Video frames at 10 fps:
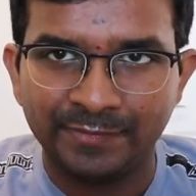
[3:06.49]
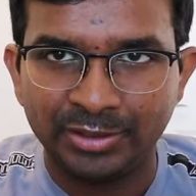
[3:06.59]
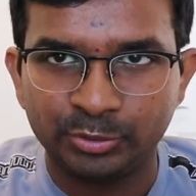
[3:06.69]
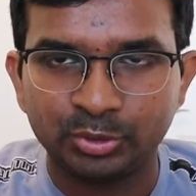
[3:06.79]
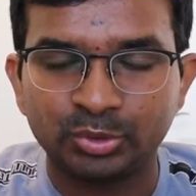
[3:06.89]

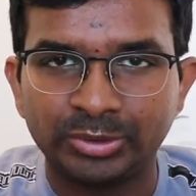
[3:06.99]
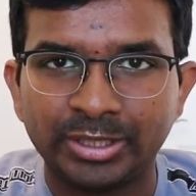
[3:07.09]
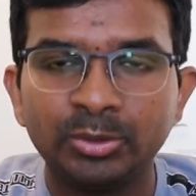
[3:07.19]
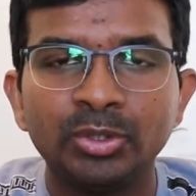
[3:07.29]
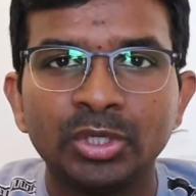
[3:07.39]
వీళ్ళు
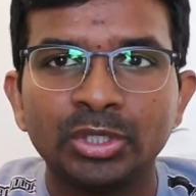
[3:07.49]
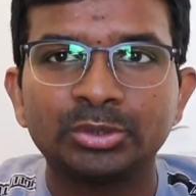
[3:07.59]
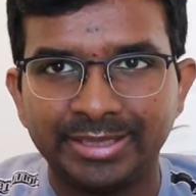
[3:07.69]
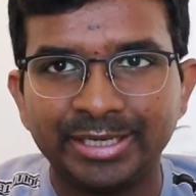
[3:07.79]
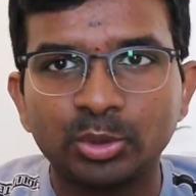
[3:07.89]
చూస్తుంటారు
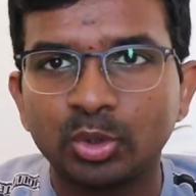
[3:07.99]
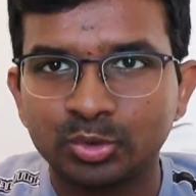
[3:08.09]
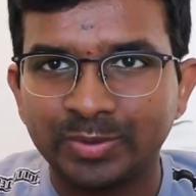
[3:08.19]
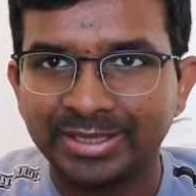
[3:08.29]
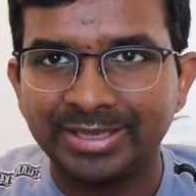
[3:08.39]
సో ఎయిట్
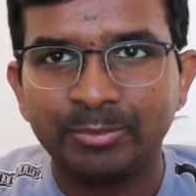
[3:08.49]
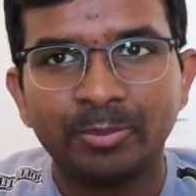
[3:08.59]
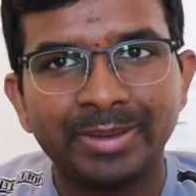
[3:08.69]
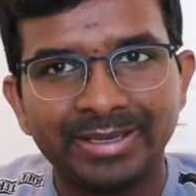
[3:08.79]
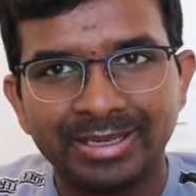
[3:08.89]
క్రోస్ వరకు
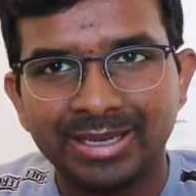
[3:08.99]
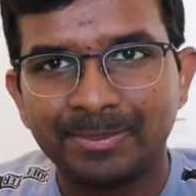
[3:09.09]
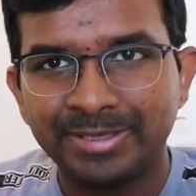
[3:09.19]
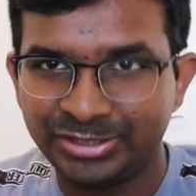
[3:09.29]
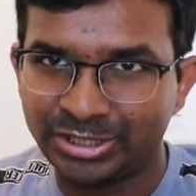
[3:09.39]
ముంబై
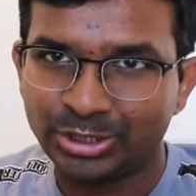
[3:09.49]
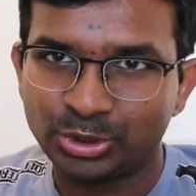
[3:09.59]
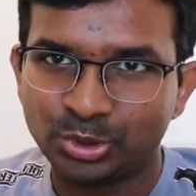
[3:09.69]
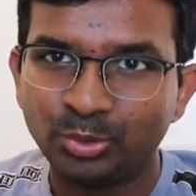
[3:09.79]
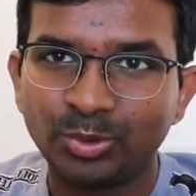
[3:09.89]
బిడ్
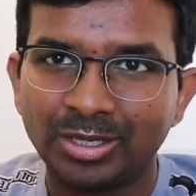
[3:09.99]
చేయొచ్చు